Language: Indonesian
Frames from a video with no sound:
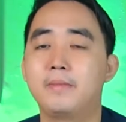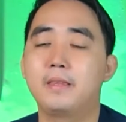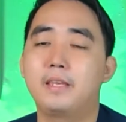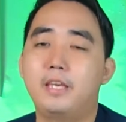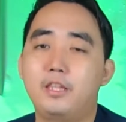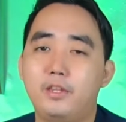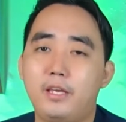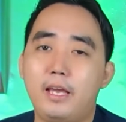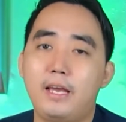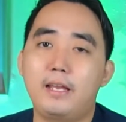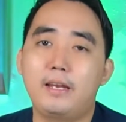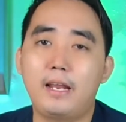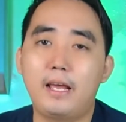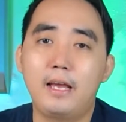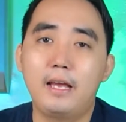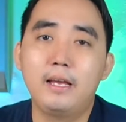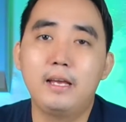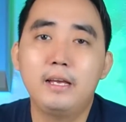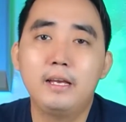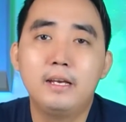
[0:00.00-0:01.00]
gitu ya. Nah,
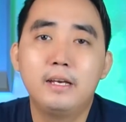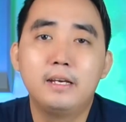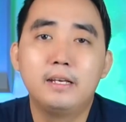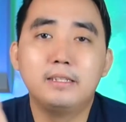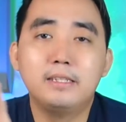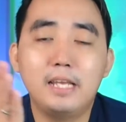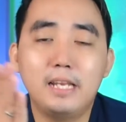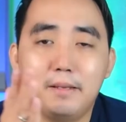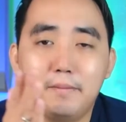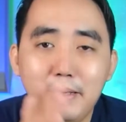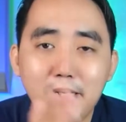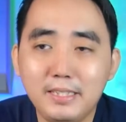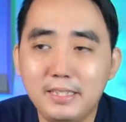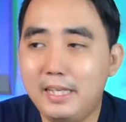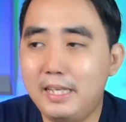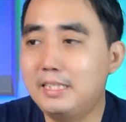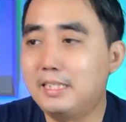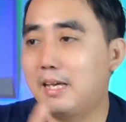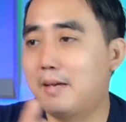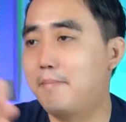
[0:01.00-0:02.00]
dari
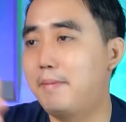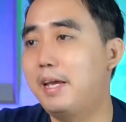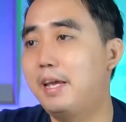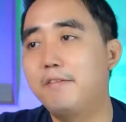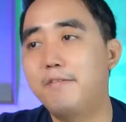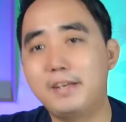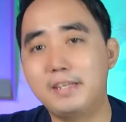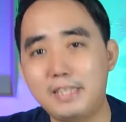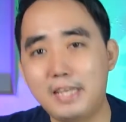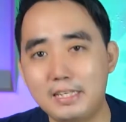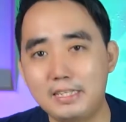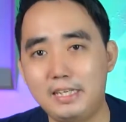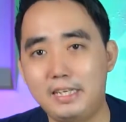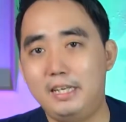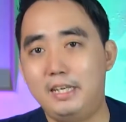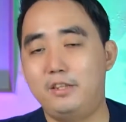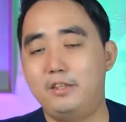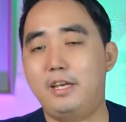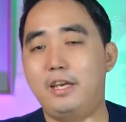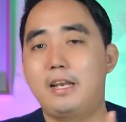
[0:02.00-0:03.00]
bisnis sama investasi
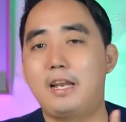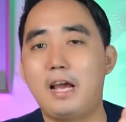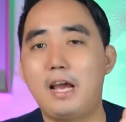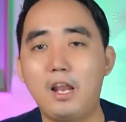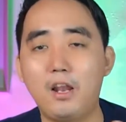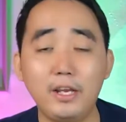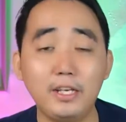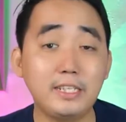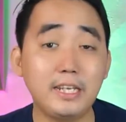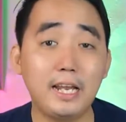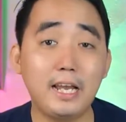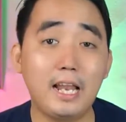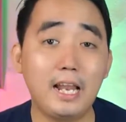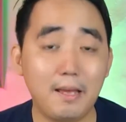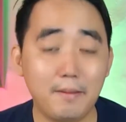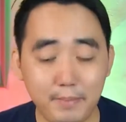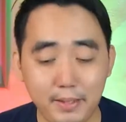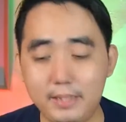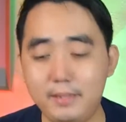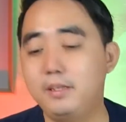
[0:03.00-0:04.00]
gitu ya. Nah, kalau yang saya
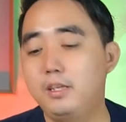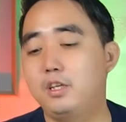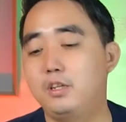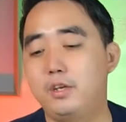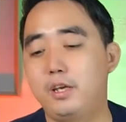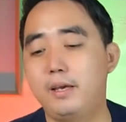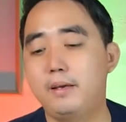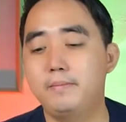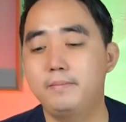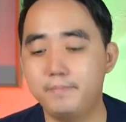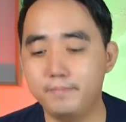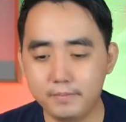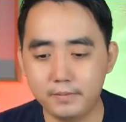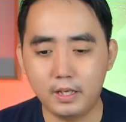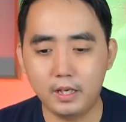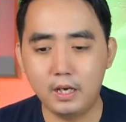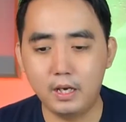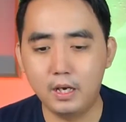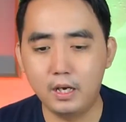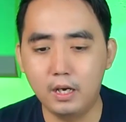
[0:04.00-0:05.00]
ngalamin gitu ya,
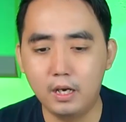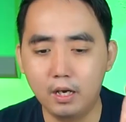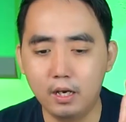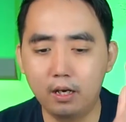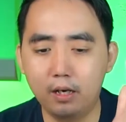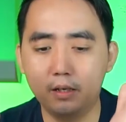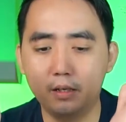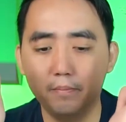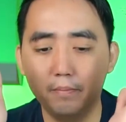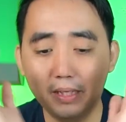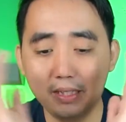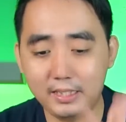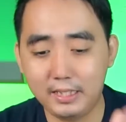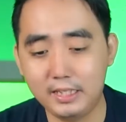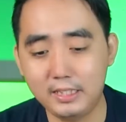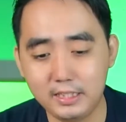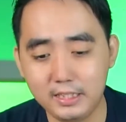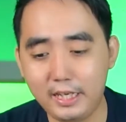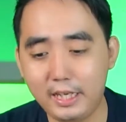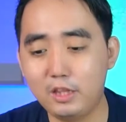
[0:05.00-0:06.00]
uh,
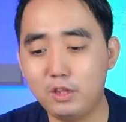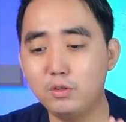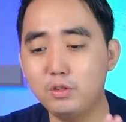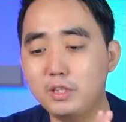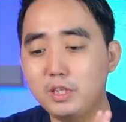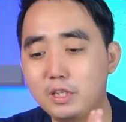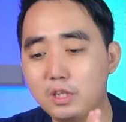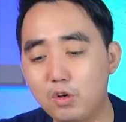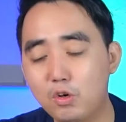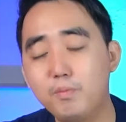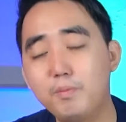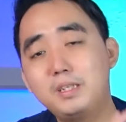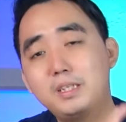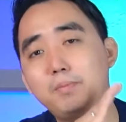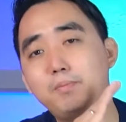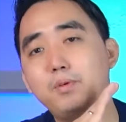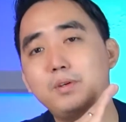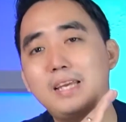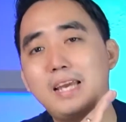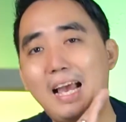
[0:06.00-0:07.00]
bisnis itu cenderung bisa
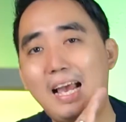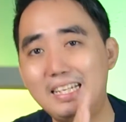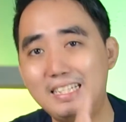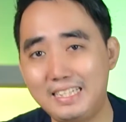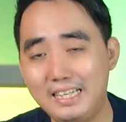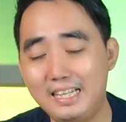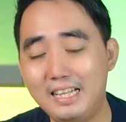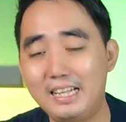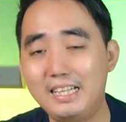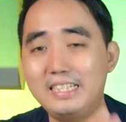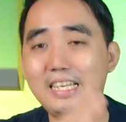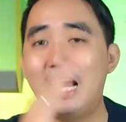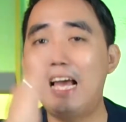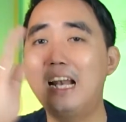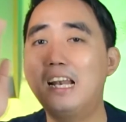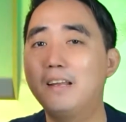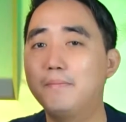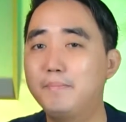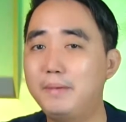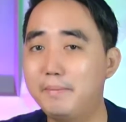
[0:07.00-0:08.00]
punya hasil yang
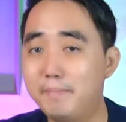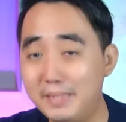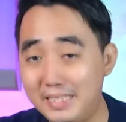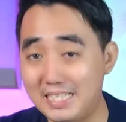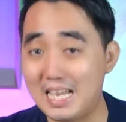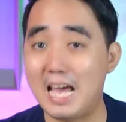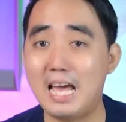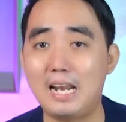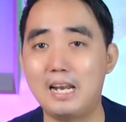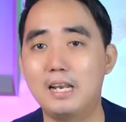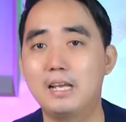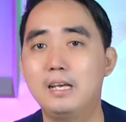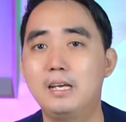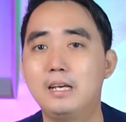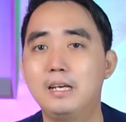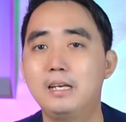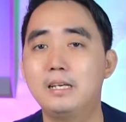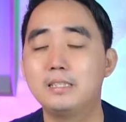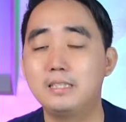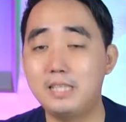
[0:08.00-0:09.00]
lebih besar
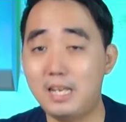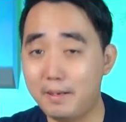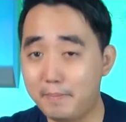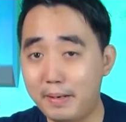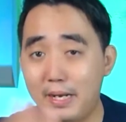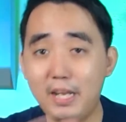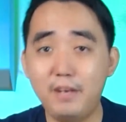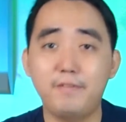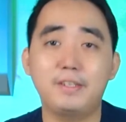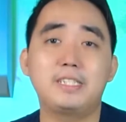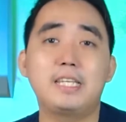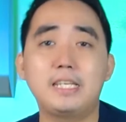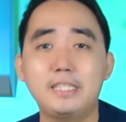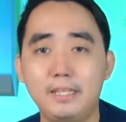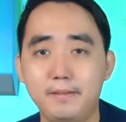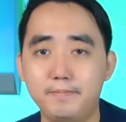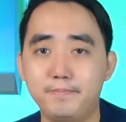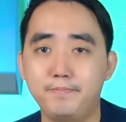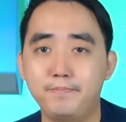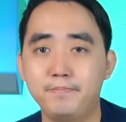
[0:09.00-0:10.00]
daripada
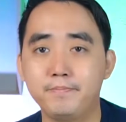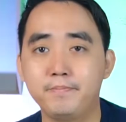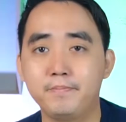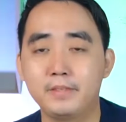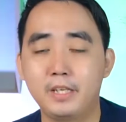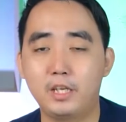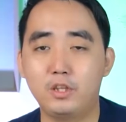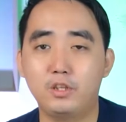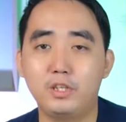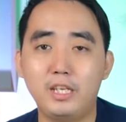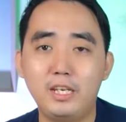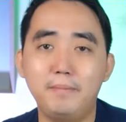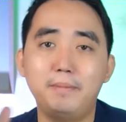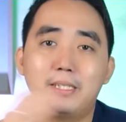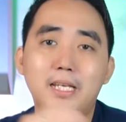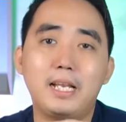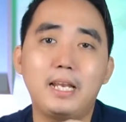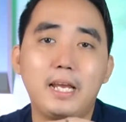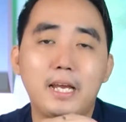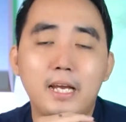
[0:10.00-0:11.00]
investasi gitu. Jadi
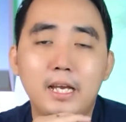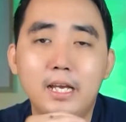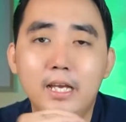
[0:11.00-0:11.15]
misalnya